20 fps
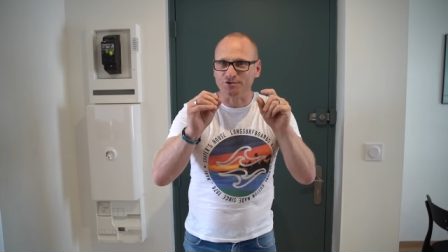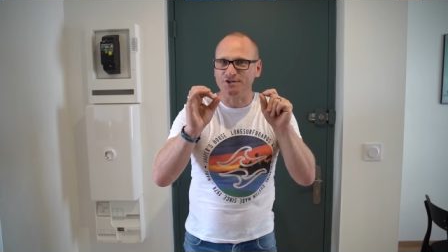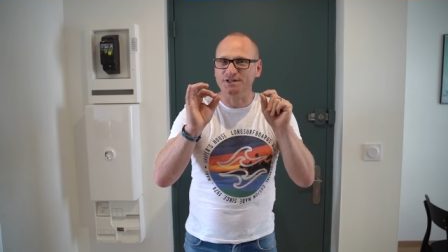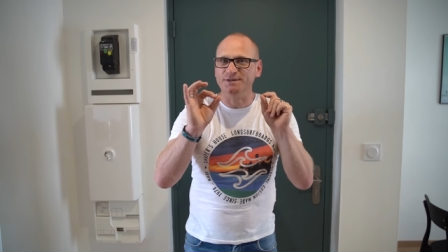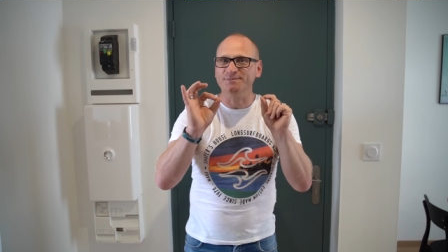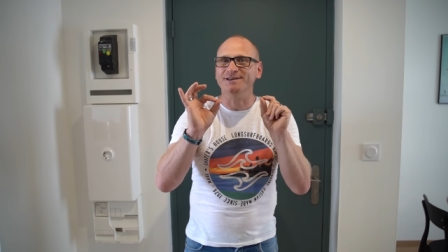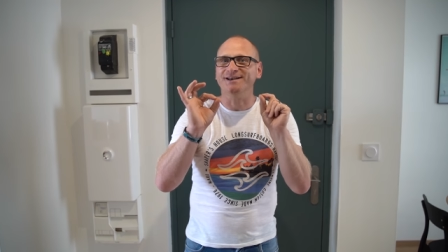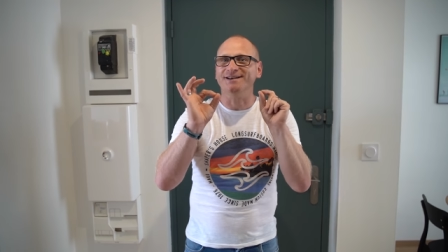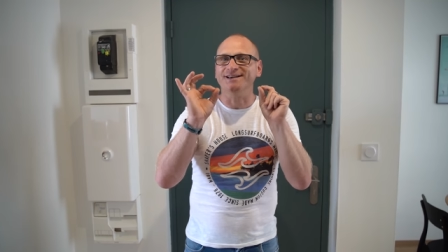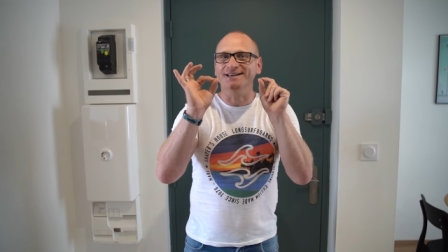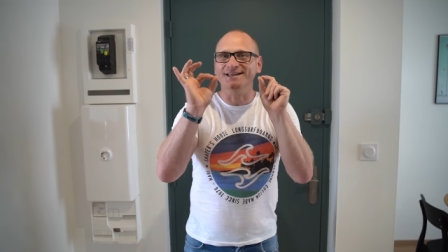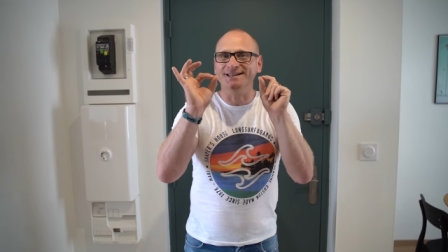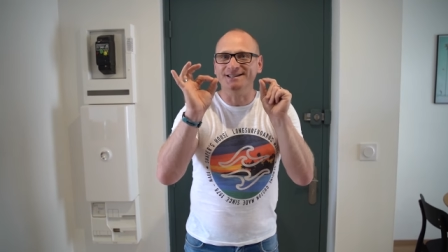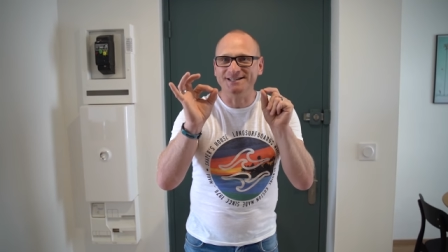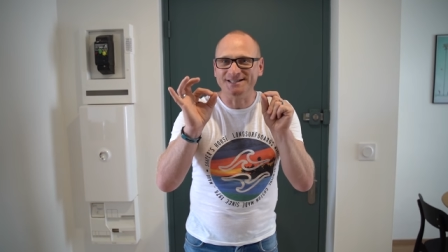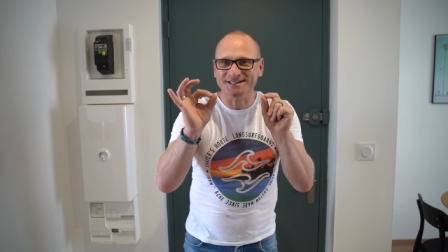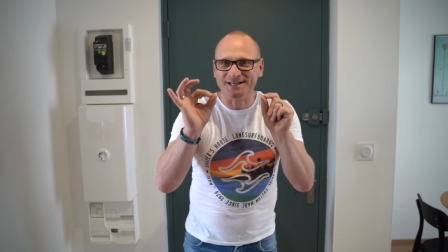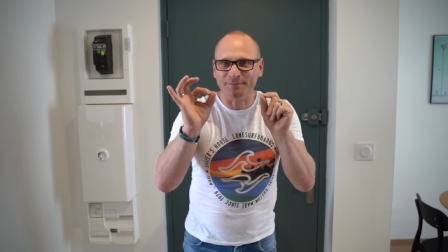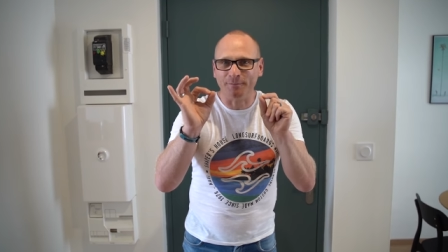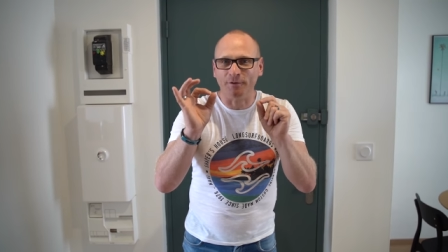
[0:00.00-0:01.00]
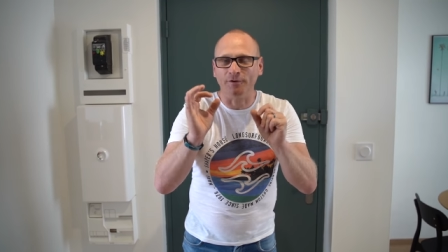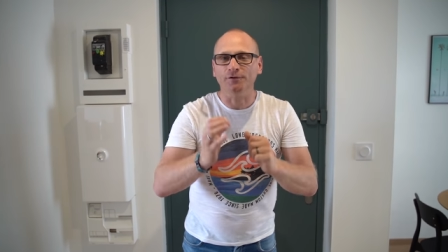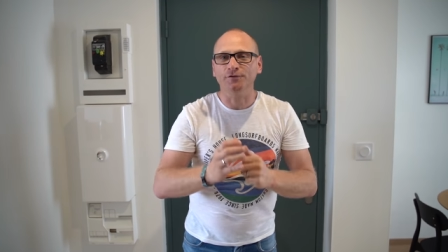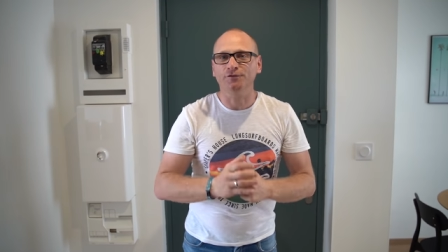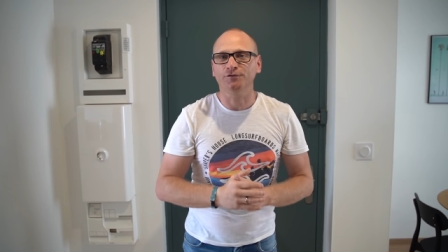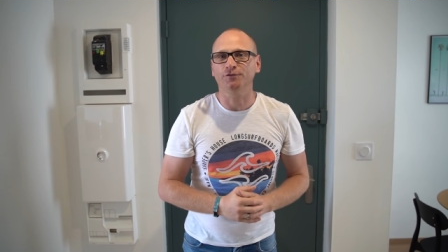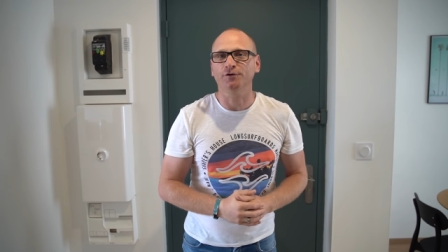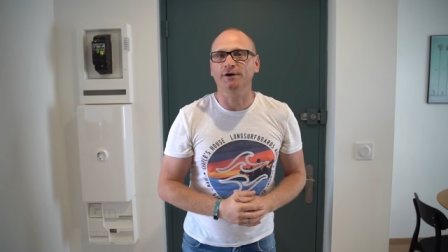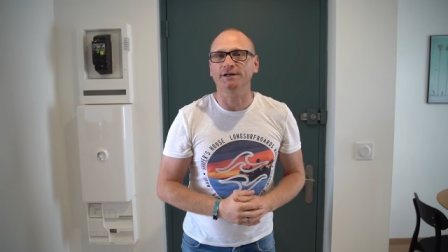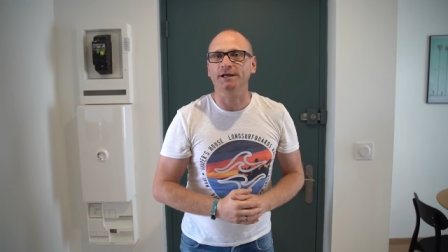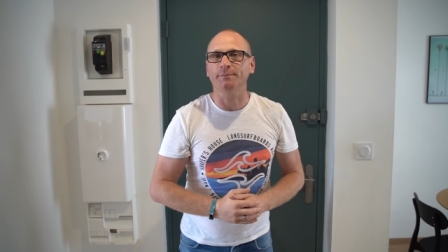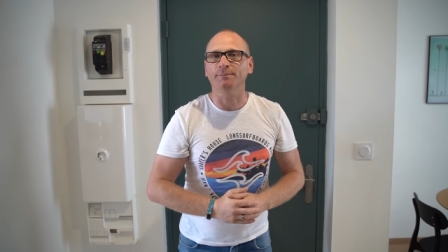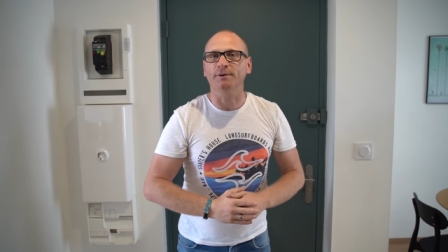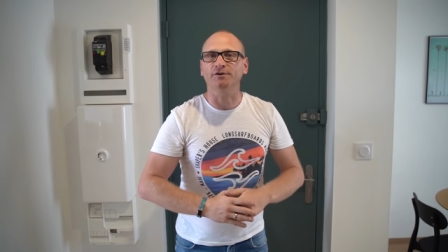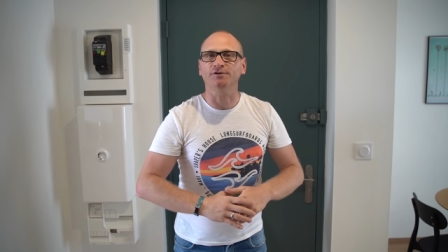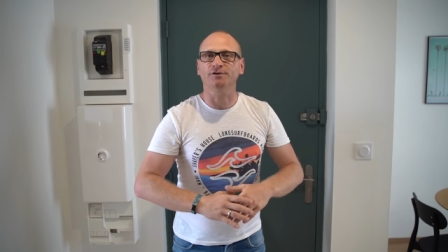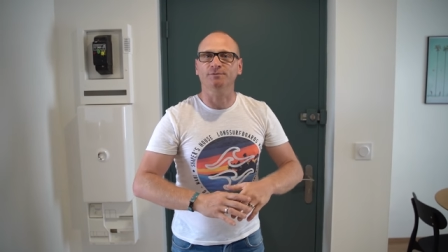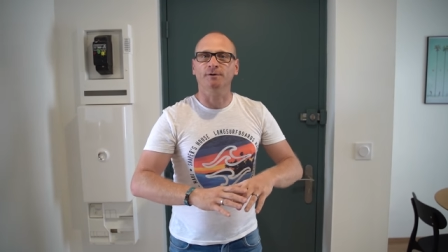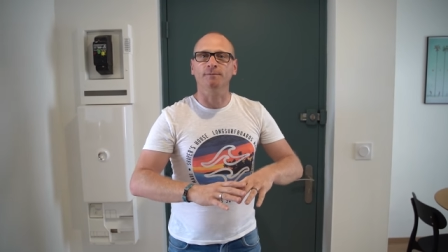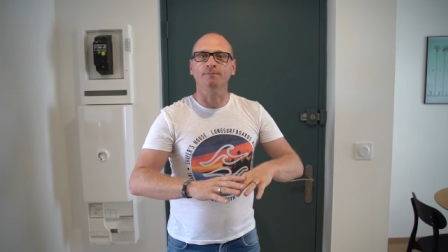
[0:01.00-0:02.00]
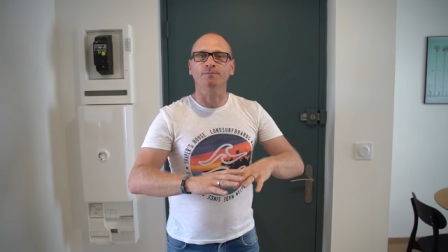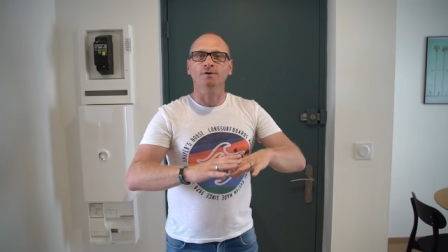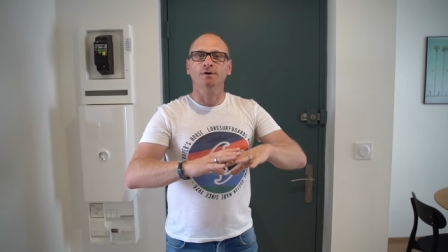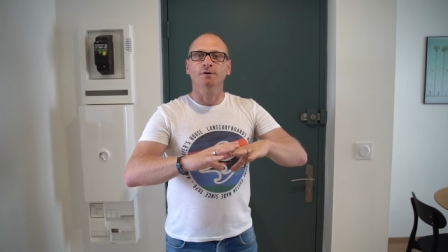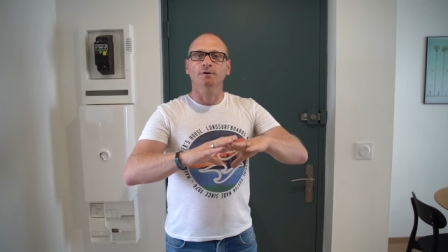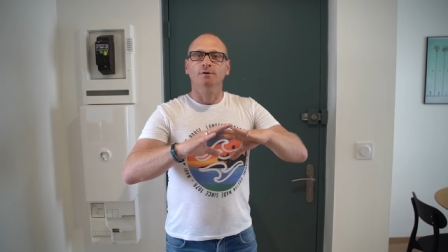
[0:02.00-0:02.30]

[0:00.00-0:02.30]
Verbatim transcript: je dis bien initialement, sur un appartement